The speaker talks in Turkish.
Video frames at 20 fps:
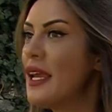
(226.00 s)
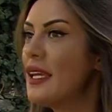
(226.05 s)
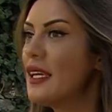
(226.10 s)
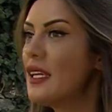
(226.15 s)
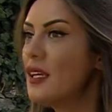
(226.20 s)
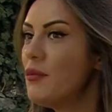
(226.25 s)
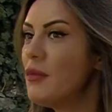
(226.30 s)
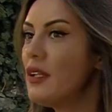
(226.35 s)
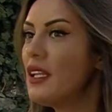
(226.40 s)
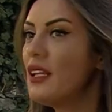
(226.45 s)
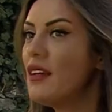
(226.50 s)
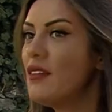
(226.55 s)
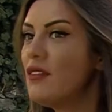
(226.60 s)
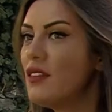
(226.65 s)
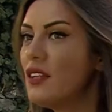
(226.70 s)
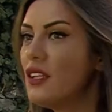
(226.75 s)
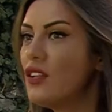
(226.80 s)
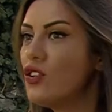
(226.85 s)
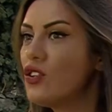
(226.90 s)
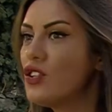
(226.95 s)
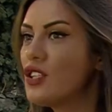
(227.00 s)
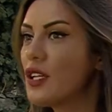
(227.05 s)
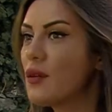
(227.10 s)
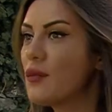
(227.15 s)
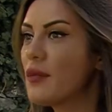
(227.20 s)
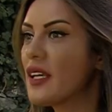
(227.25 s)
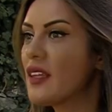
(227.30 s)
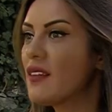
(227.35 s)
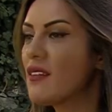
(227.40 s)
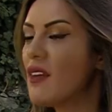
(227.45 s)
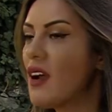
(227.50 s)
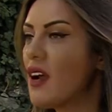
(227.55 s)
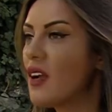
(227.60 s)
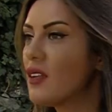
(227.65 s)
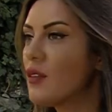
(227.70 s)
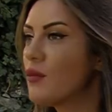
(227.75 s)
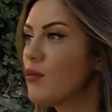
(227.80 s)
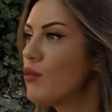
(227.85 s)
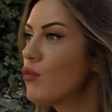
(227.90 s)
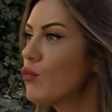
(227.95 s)
kiminle video çekmek
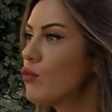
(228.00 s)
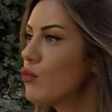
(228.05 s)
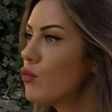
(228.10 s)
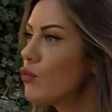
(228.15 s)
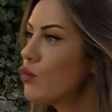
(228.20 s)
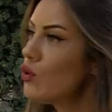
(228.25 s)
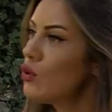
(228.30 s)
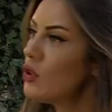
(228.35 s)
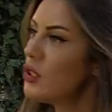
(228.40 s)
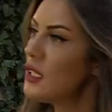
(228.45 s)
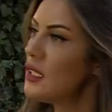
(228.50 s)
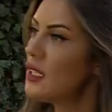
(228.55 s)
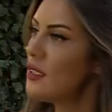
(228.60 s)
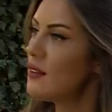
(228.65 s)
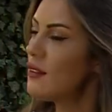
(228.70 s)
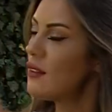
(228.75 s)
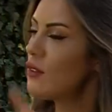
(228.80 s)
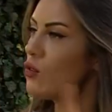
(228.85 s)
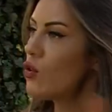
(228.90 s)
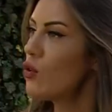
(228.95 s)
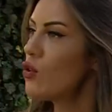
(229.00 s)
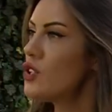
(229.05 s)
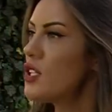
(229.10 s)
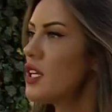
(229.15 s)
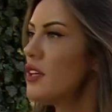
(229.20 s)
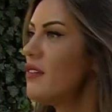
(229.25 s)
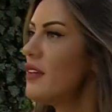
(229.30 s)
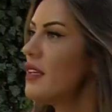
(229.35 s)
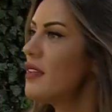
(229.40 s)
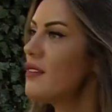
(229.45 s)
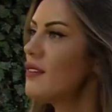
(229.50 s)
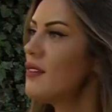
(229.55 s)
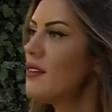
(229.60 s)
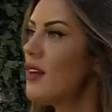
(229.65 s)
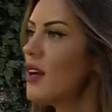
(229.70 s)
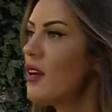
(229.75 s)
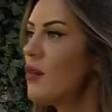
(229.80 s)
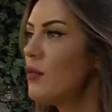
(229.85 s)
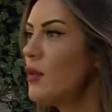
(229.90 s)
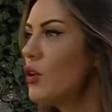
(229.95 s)
isterdim? Bu yine TikTok
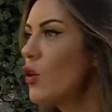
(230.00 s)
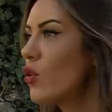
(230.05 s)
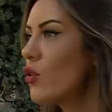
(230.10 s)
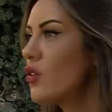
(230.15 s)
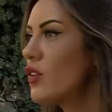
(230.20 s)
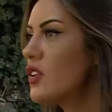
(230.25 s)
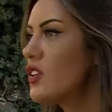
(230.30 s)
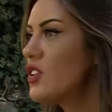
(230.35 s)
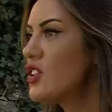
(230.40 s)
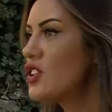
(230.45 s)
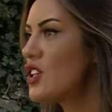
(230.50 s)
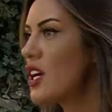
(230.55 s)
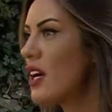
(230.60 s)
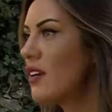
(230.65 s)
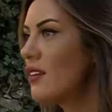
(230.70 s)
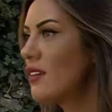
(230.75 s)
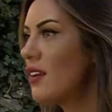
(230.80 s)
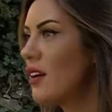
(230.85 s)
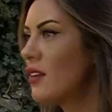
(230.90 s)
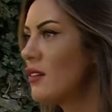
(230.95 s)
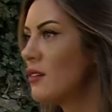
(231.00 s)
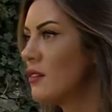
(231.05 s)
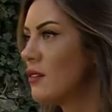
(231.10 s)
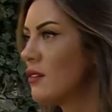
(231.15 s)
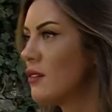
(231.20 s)
çevresinden mi yoksa dışarıdan?